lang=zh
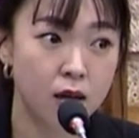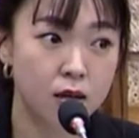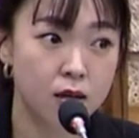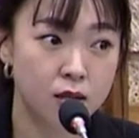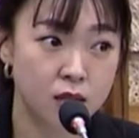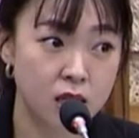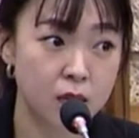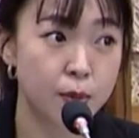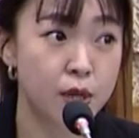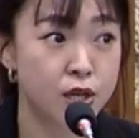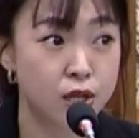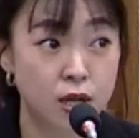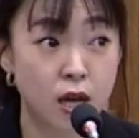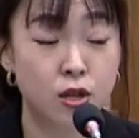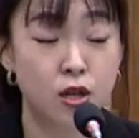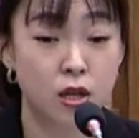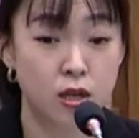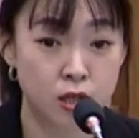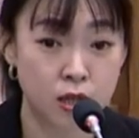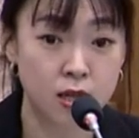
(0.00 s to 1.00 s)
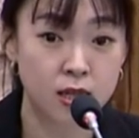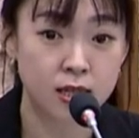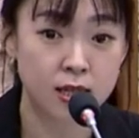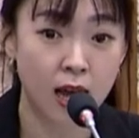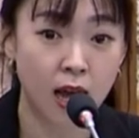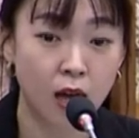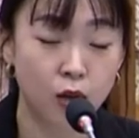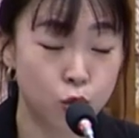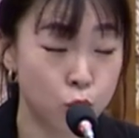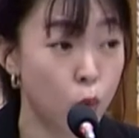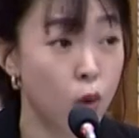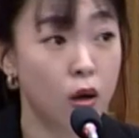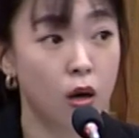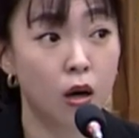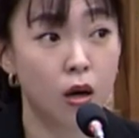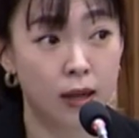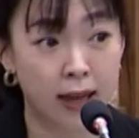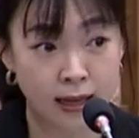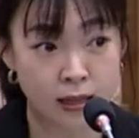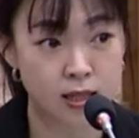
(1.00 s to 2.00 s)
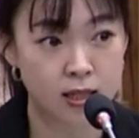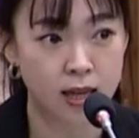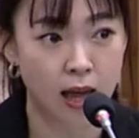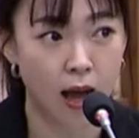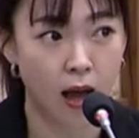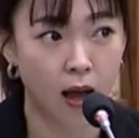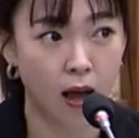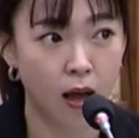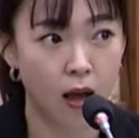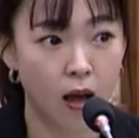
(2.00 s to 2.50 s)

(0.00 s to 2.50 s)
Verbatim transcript: 市民知道这个真相，作何感想？